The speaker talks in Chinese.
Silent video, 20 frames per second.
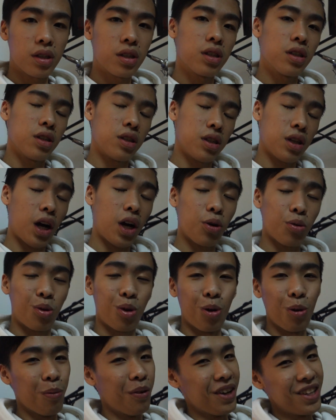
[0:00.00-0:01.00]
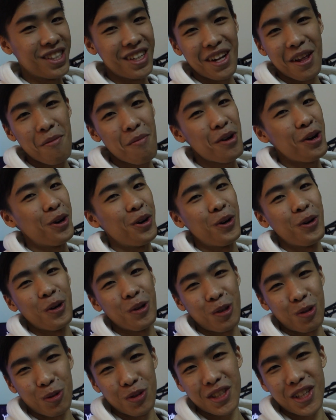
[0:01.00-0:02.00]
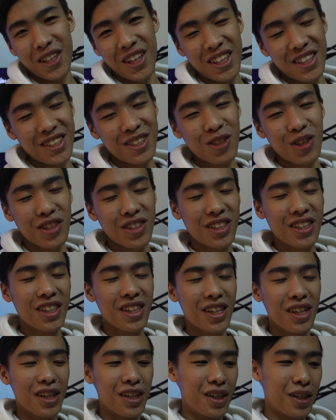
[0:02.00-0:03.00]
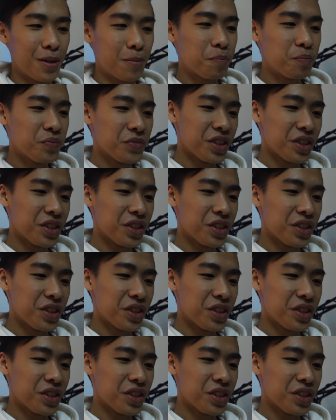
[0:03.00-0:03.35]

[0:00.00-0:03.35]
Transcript: 起其他 YouTuber 真的没有多少，但是真的是一个